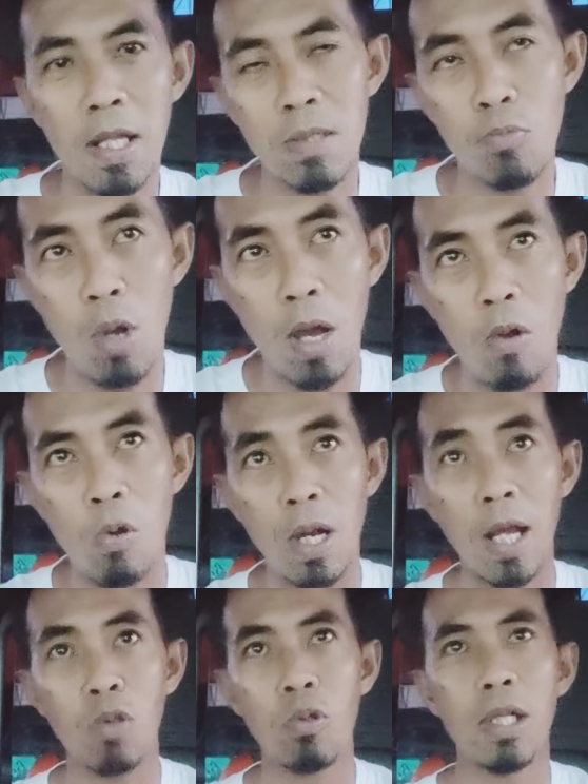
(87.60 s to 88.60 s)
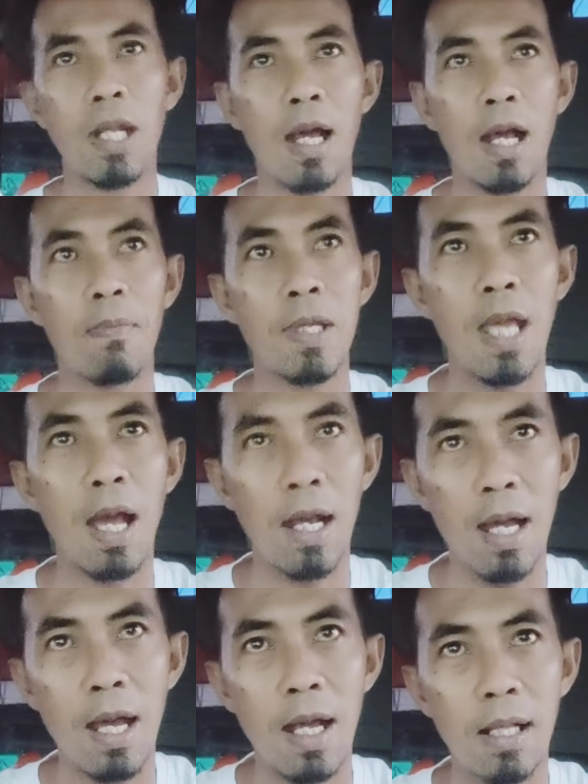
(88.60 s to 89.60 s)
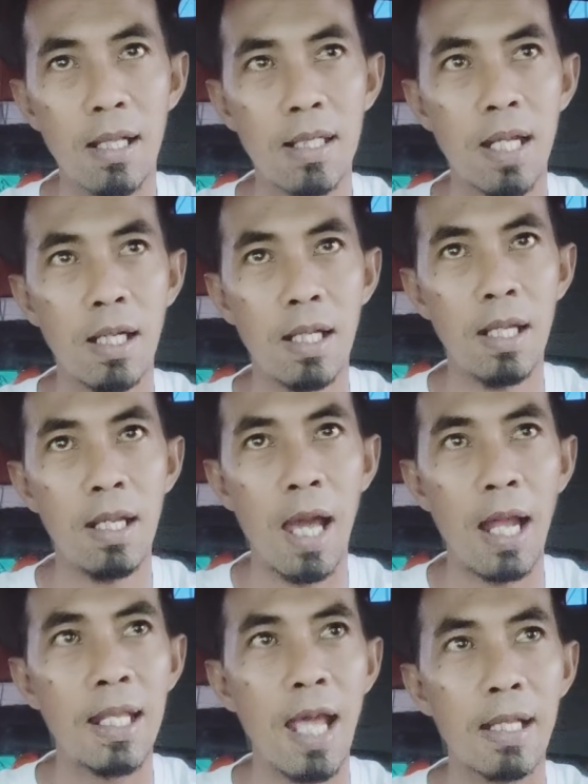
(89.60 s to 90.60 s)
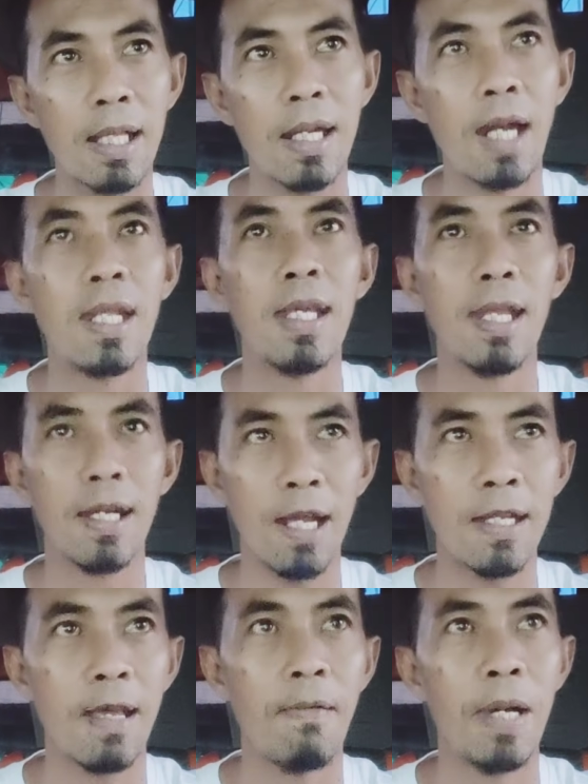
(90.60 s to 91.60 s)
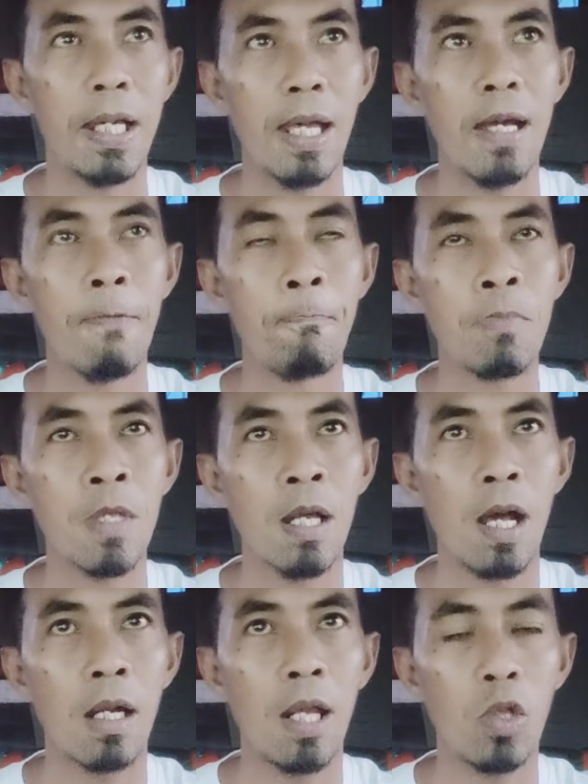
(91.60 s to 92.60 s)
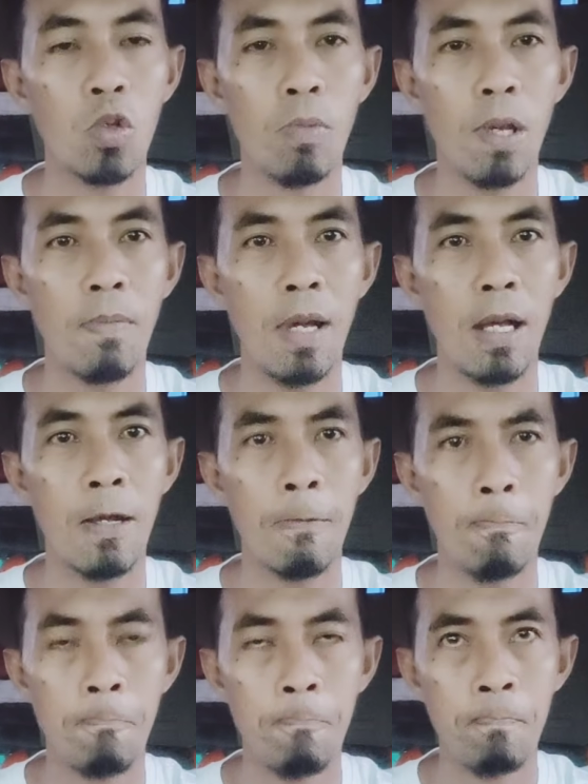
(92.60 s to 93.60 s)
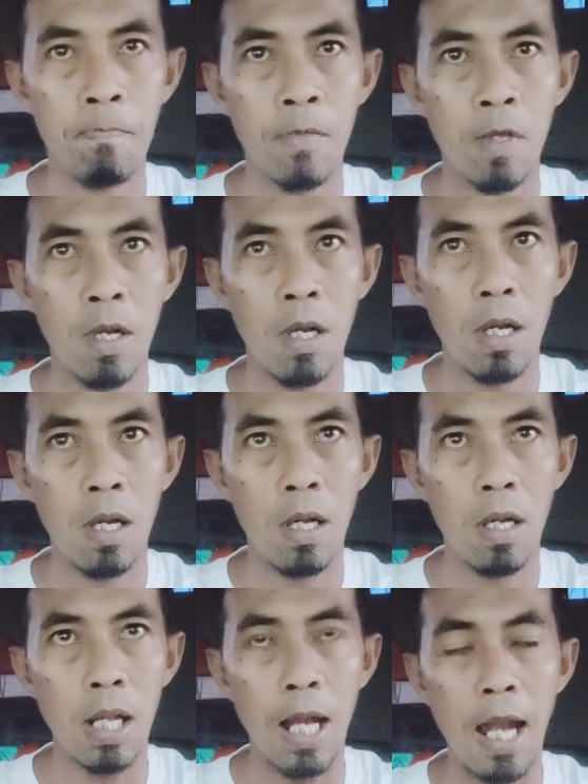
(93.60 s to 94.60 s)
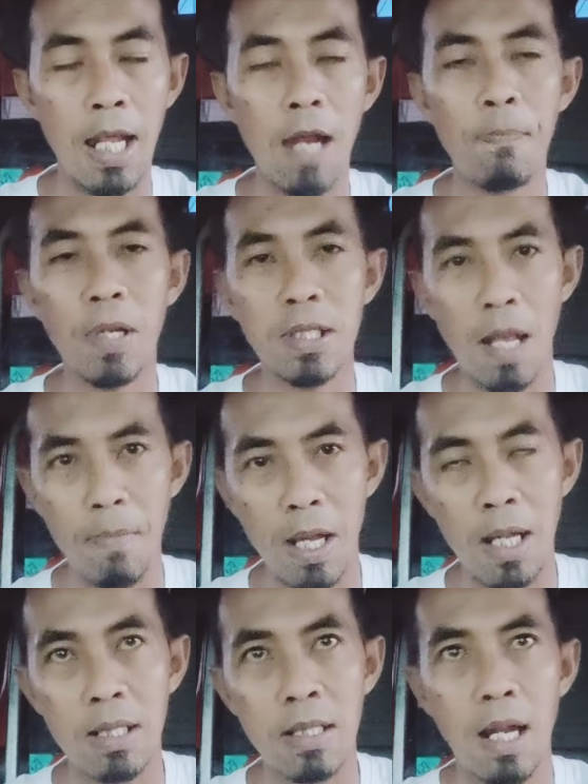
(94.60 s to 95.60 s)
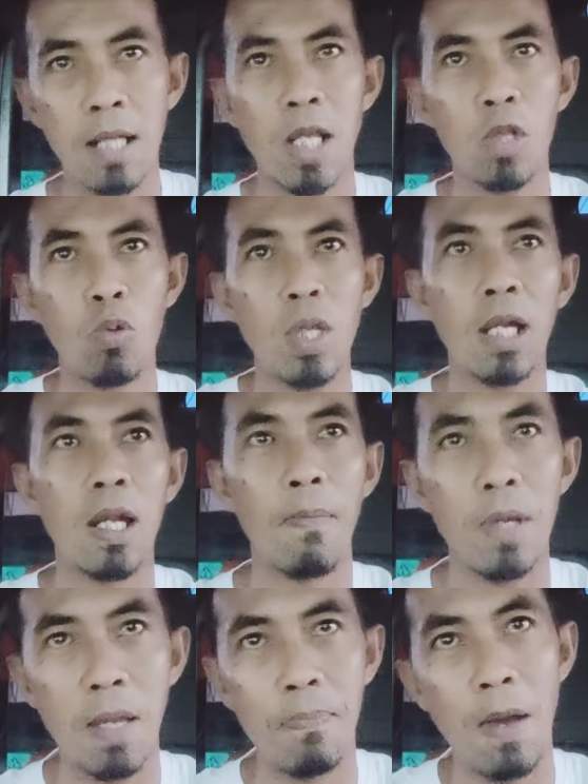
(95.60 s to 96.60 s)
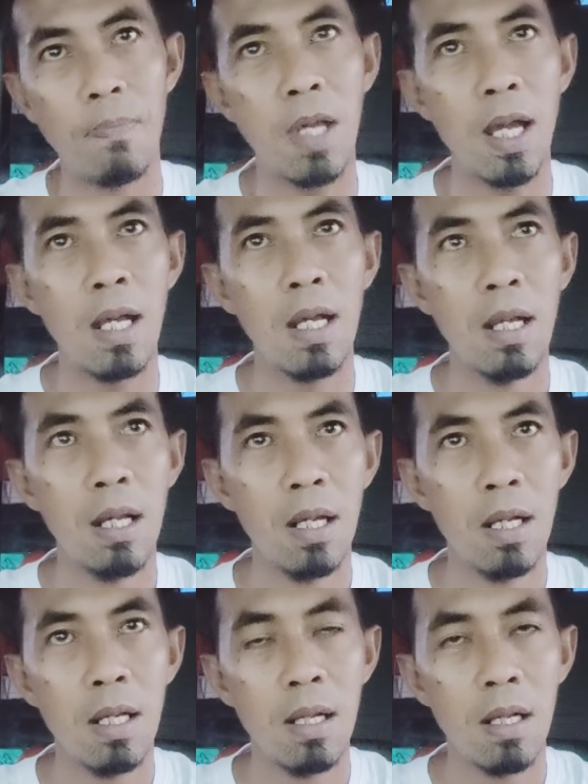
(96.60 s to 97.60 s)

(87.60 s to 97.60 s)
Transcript: Om Sony memang semua orang itu tidak akan menyangka akan terjadi hal yang tidak diinginkan ya Mbak ya. Karena itu memang e, kelalaian bersama salah satunya ada penyebabnya